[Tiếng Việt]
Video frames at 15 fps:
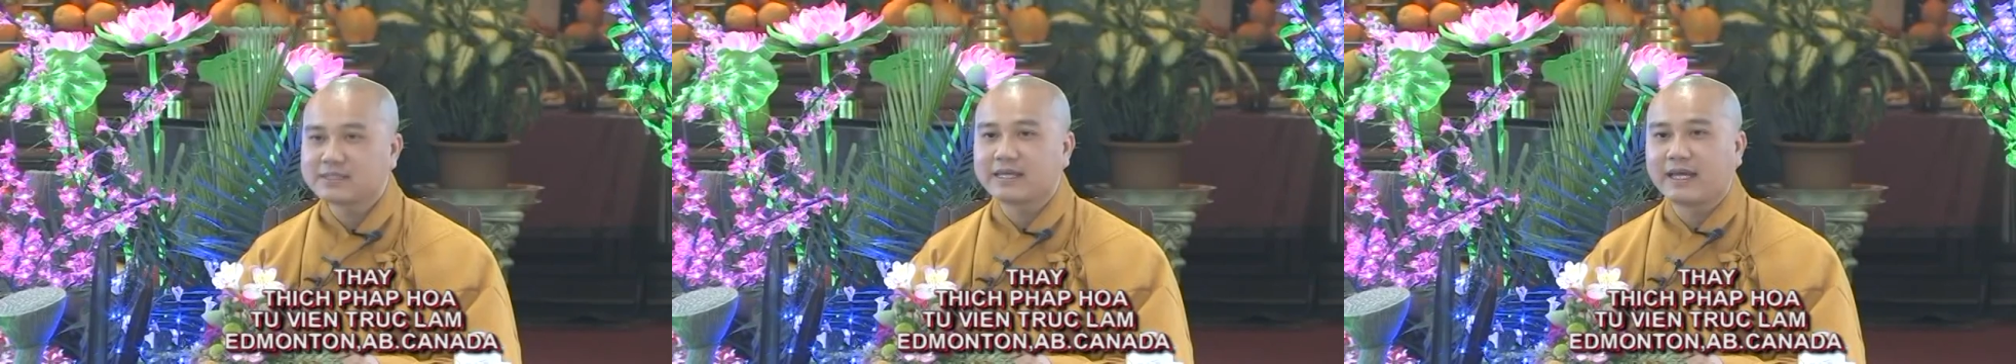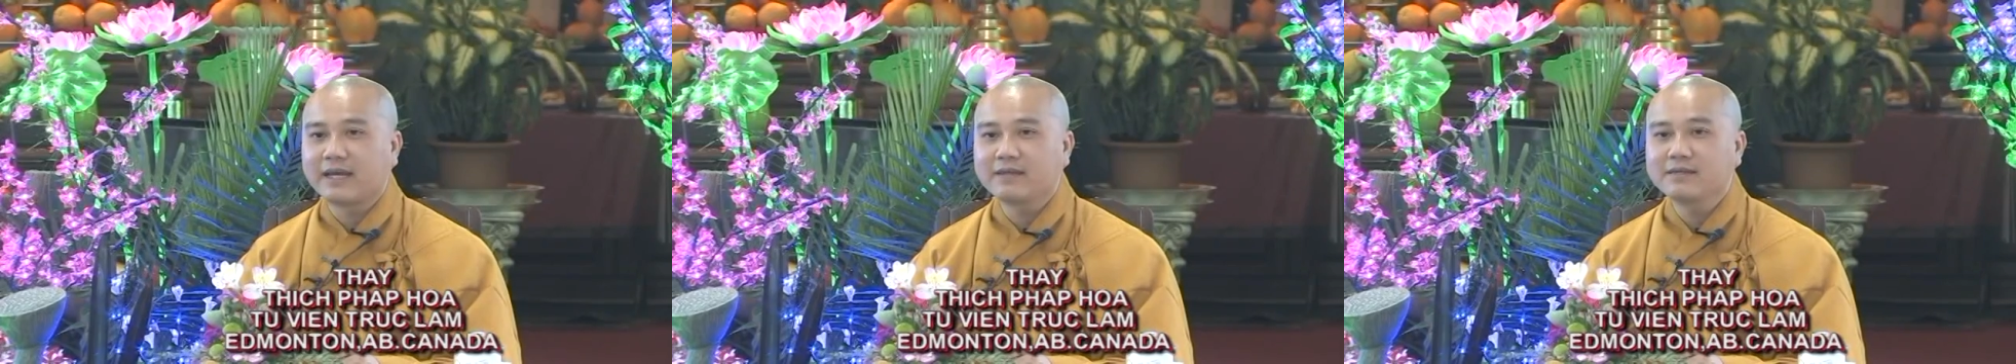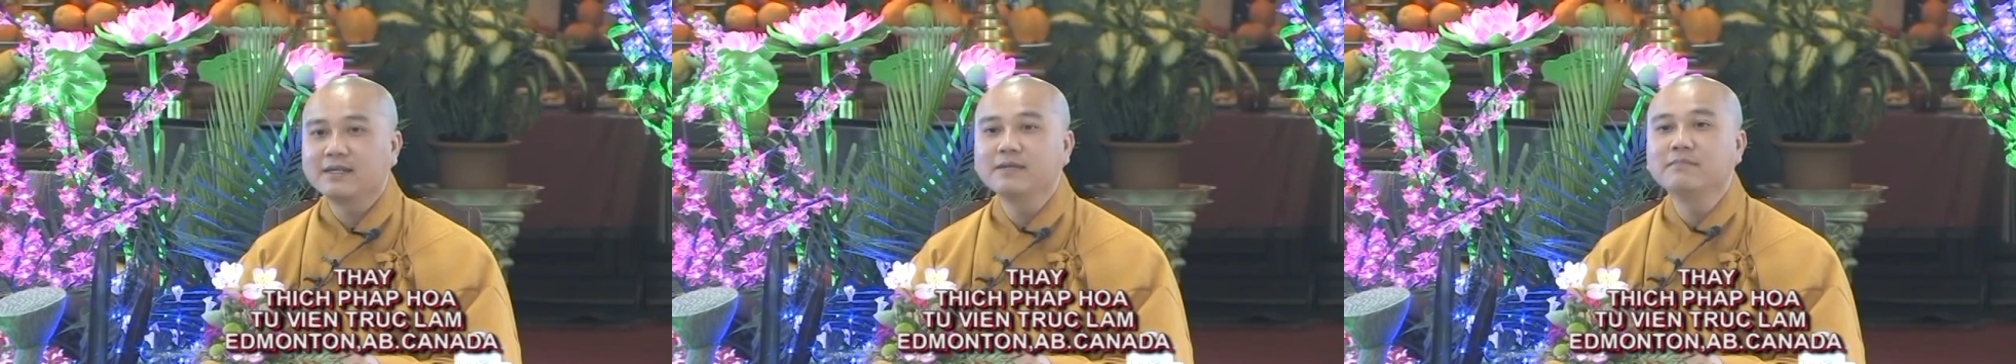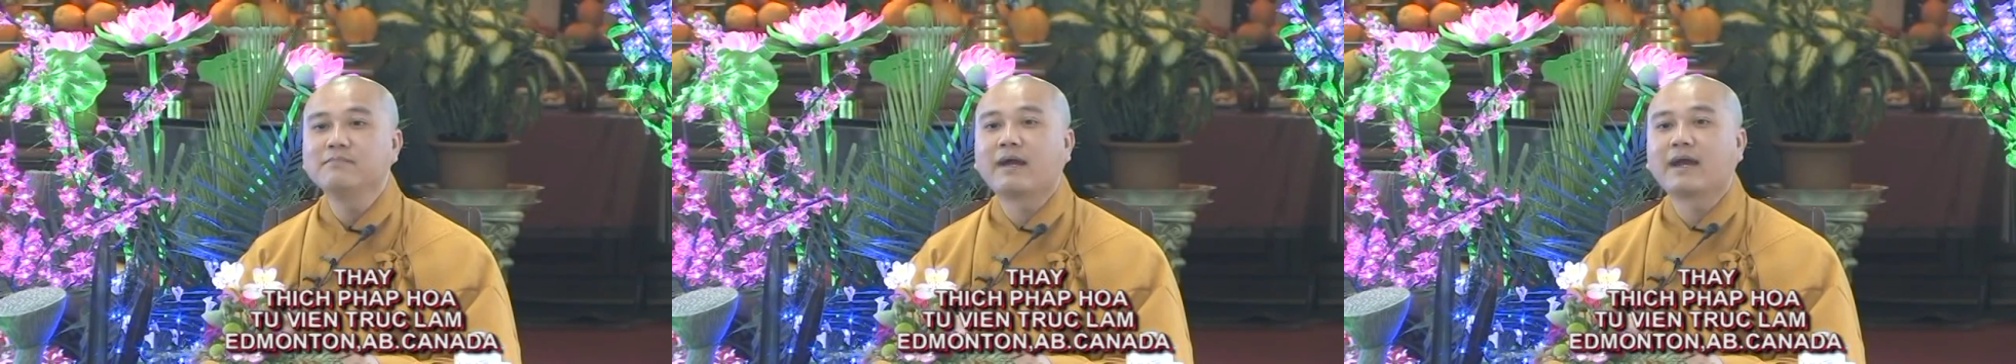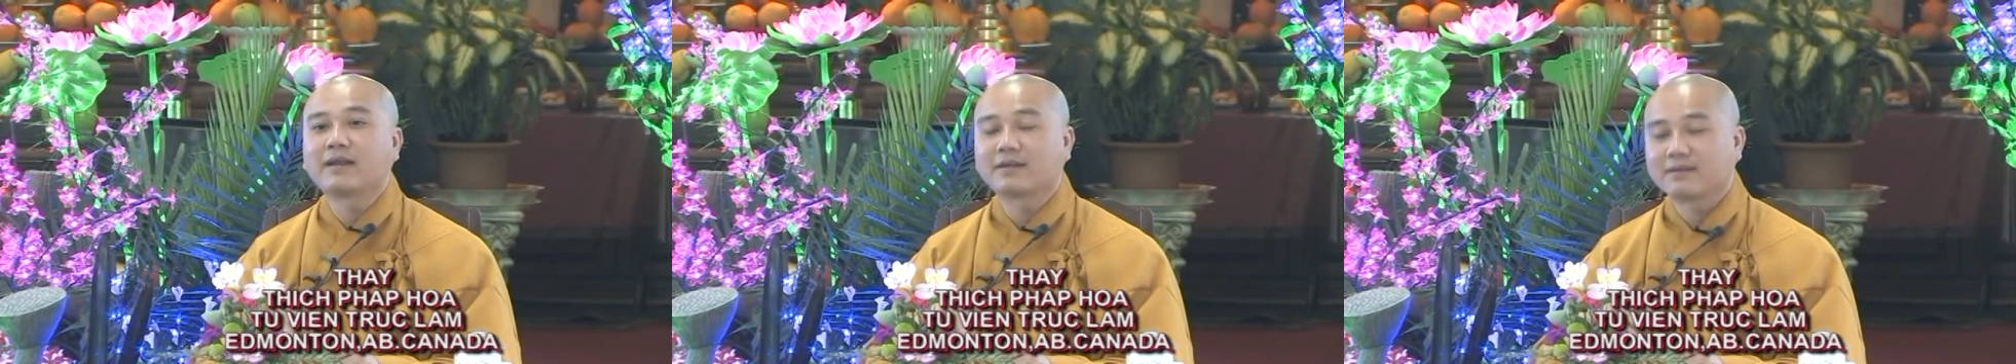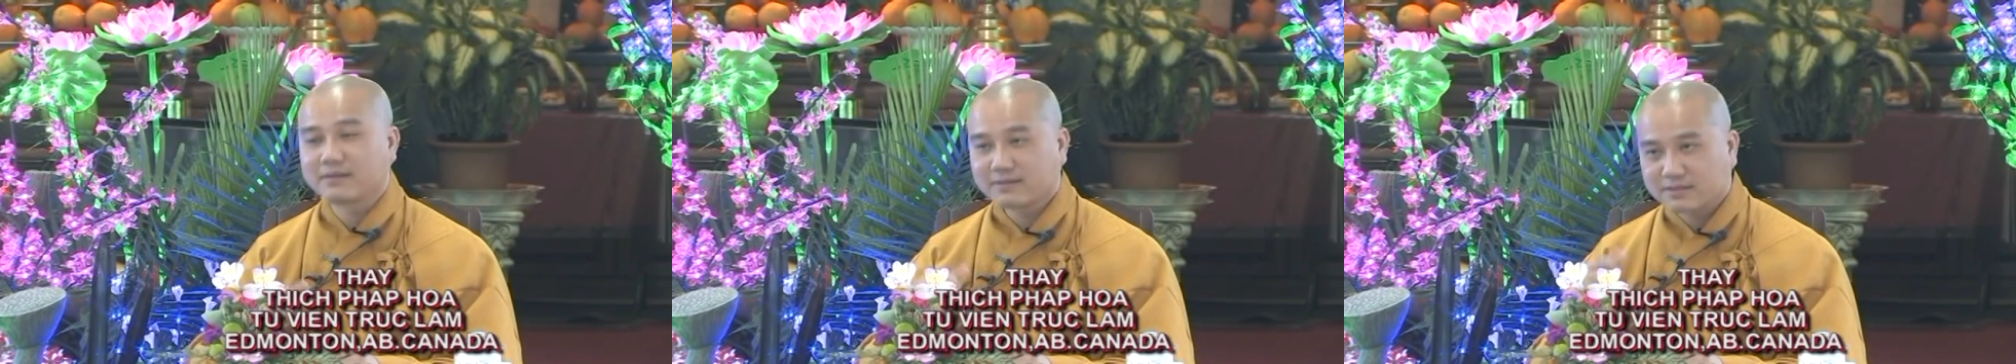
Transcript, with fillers: chia sẻ, nhưng mà